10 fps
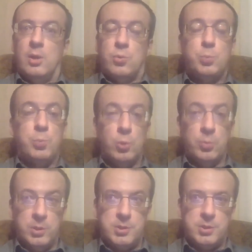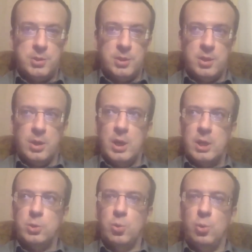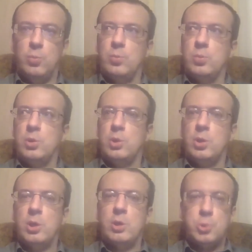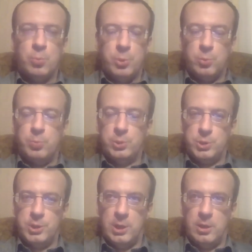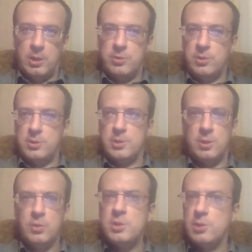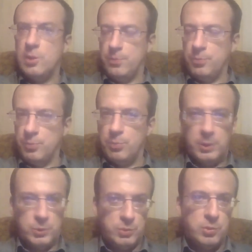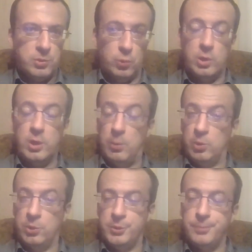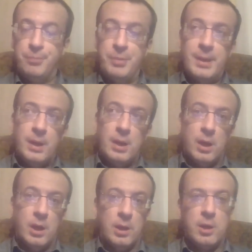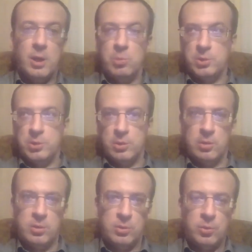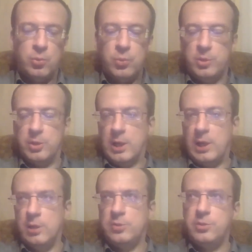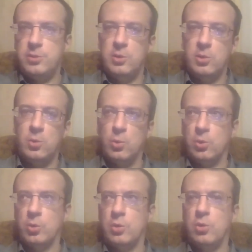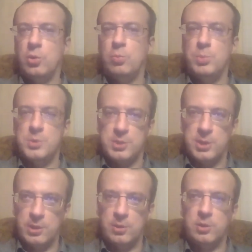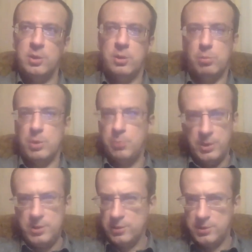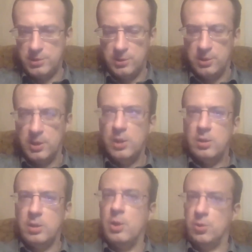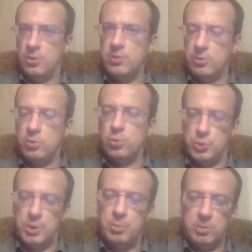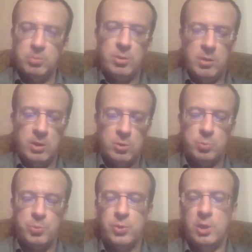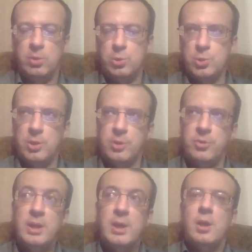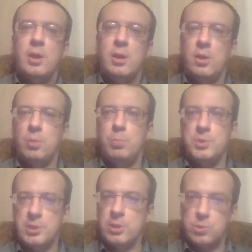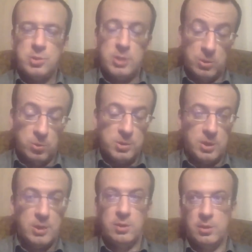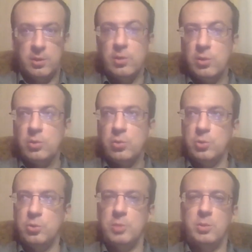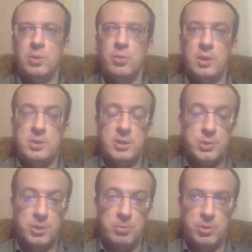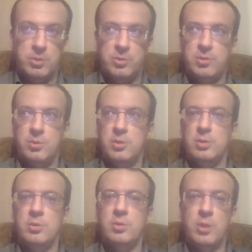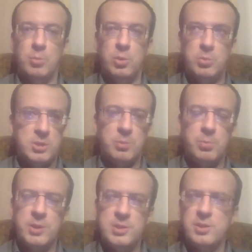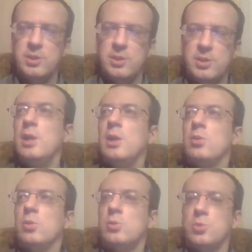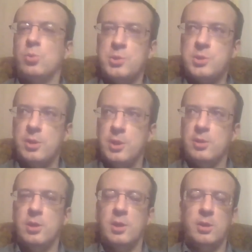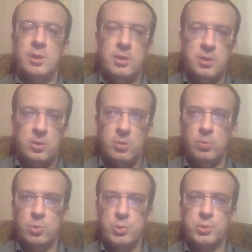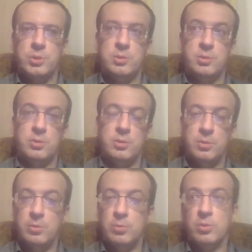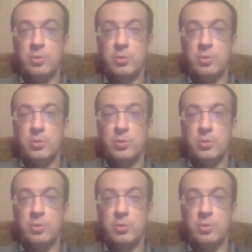вспомнить э, о том, э, о чем предупреждали отцы-основатели, прежде всего Хэмилтон, а Хэмилтон в э, «Федералисте» он писал и об опасности, да, он тоже, я об этом говорил, но повторю еще раз, а, писал, что, с одной стороны, судебная власть должна быть самой безопасной, но с другой стороны она может э,